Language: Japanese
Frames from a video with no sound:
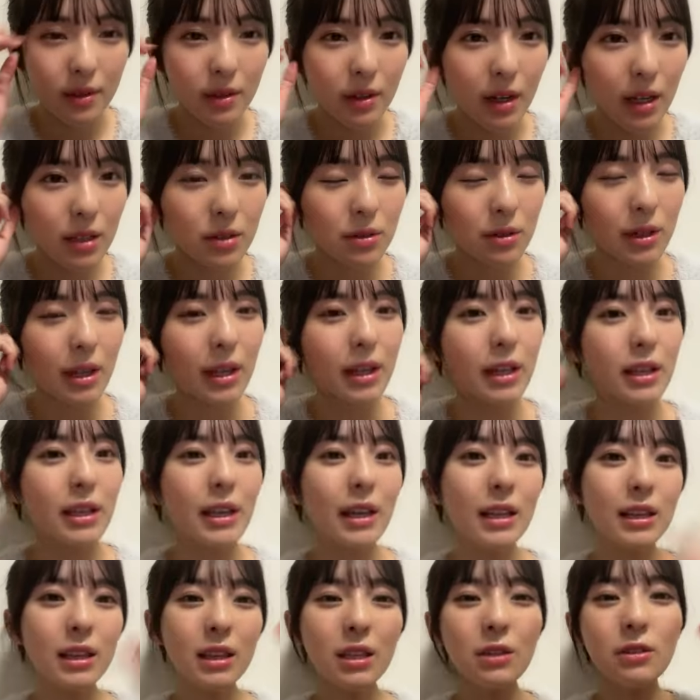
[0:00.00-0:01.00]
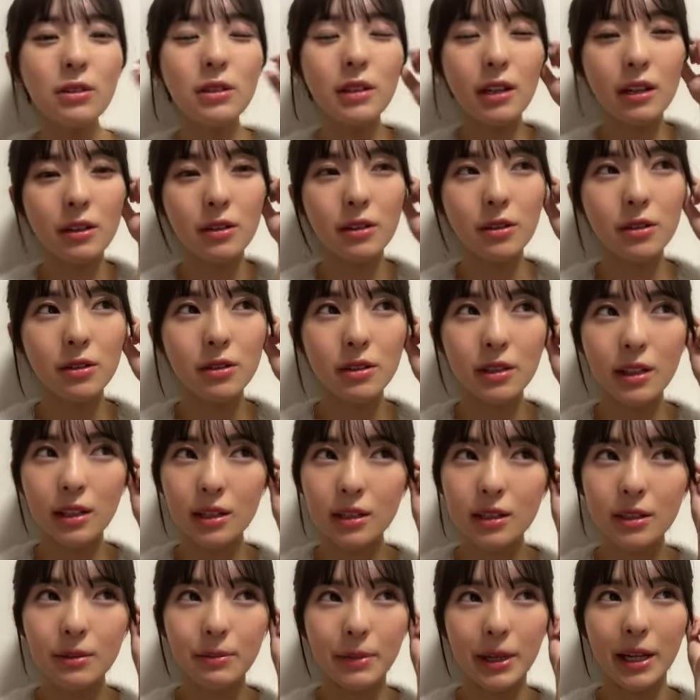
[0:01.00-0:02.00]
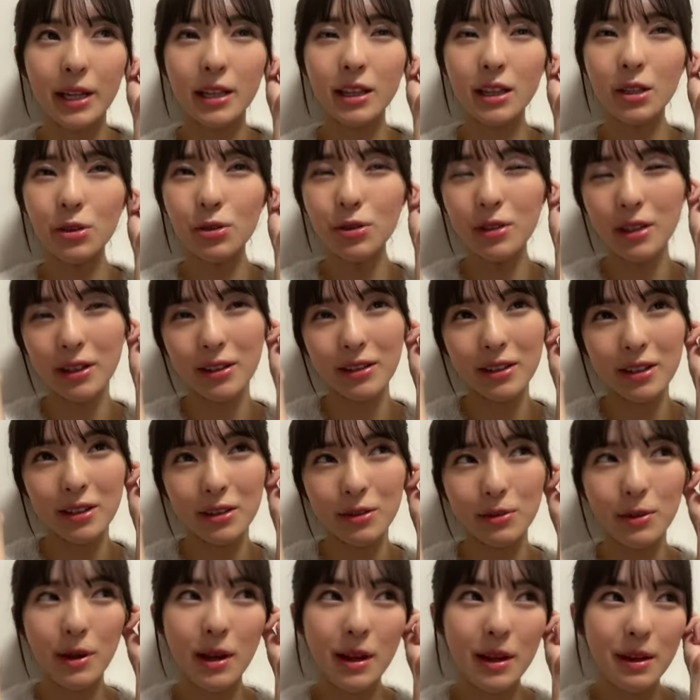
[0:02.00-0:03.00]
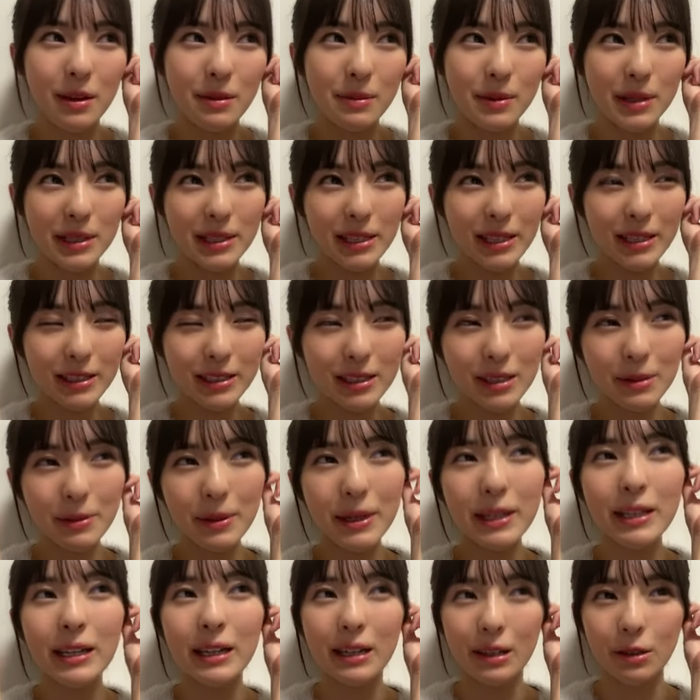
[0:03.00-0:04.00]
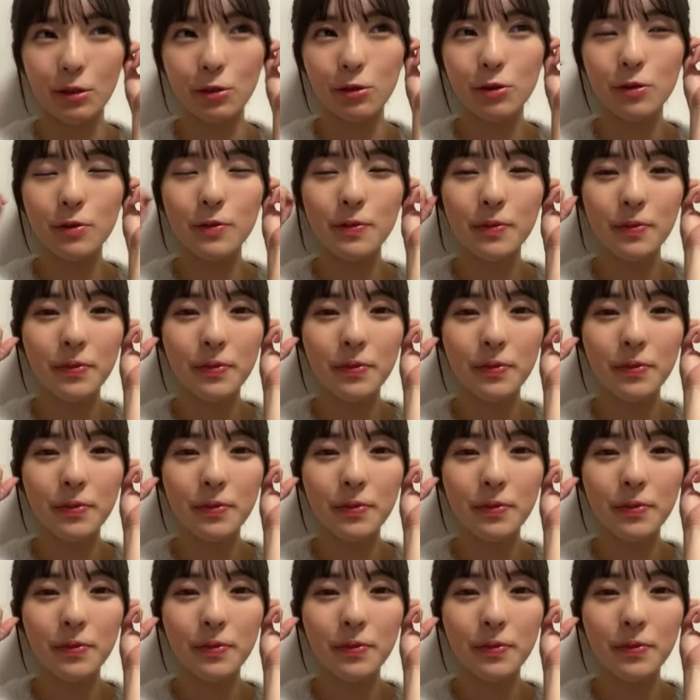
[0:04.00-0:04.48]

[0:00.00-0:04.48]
あとねやったことある曲だ、まあ、やったことあるって言うとめちゃくちゃ前だけど